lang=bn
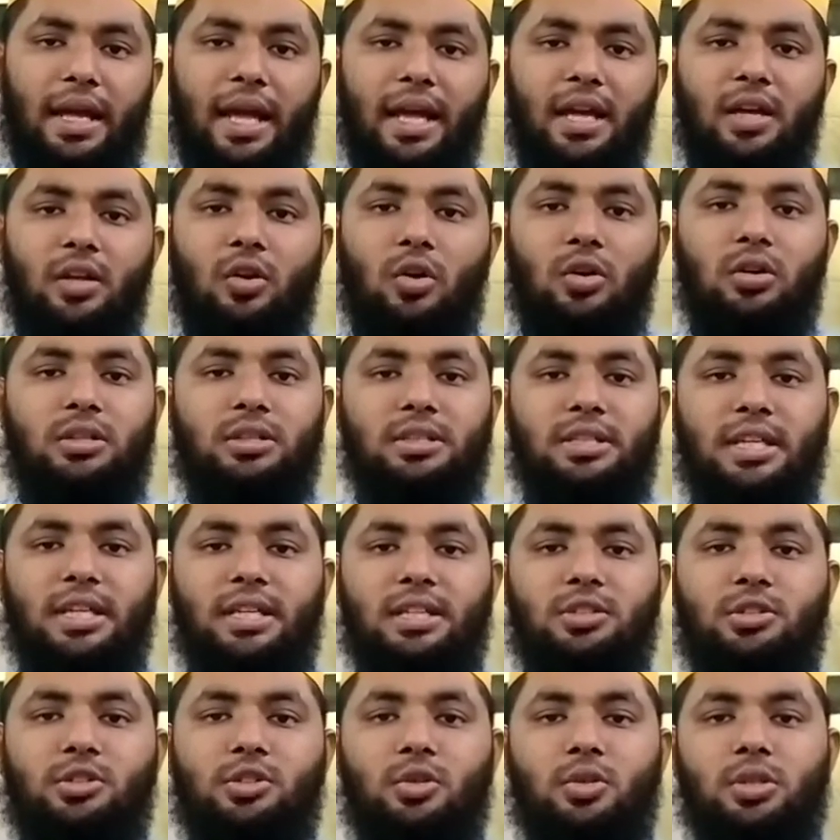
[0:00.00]
এই রোগটির
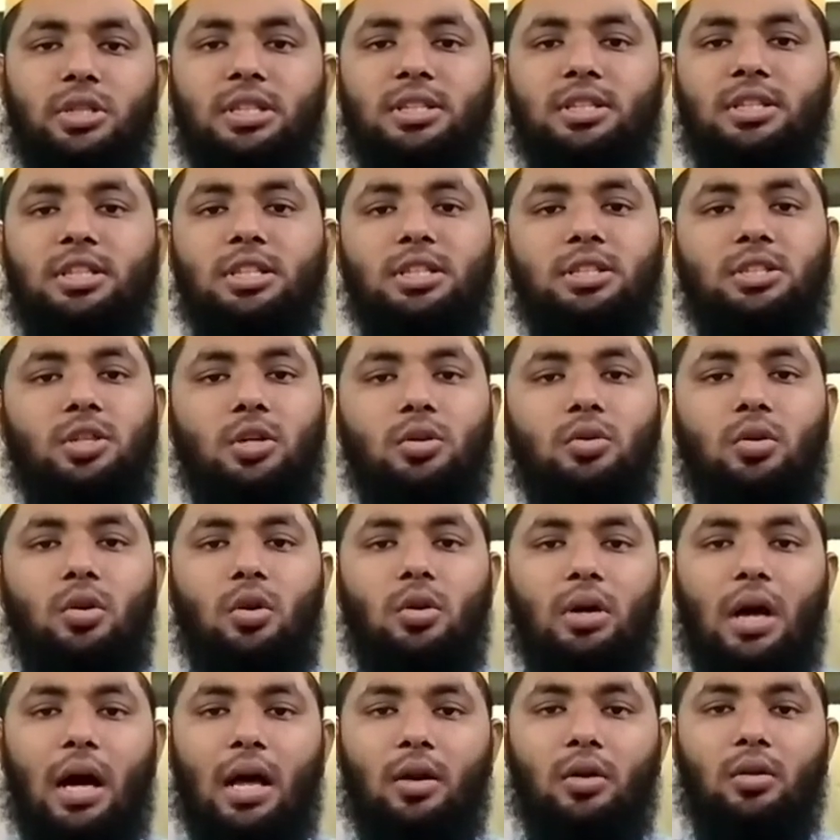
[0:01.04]
সুনির্দিষ্ট কোনো
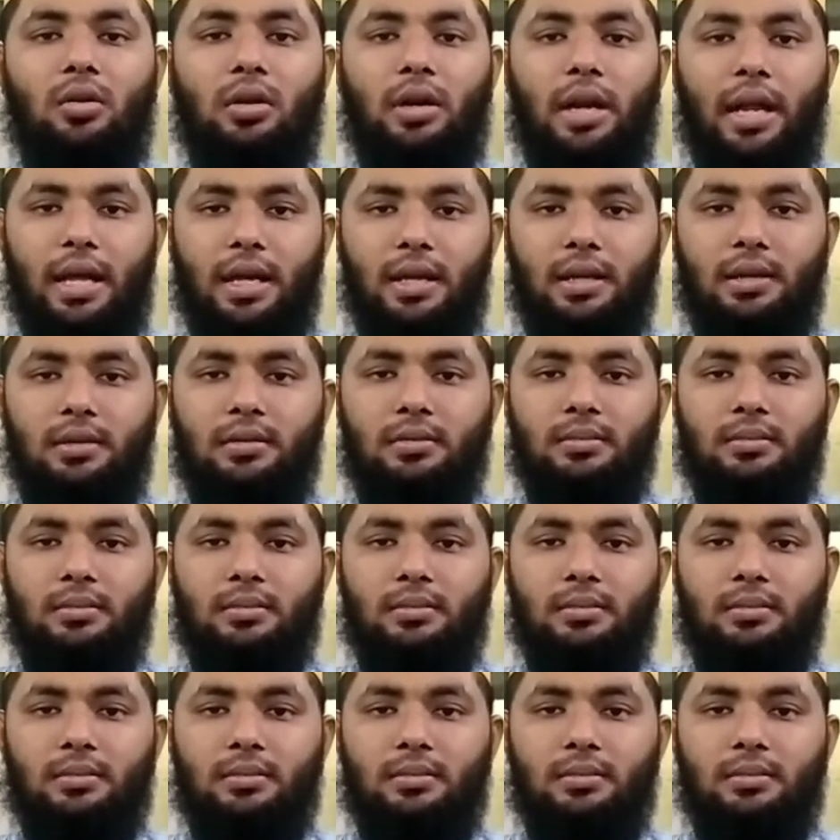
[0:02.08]
কারণ নেই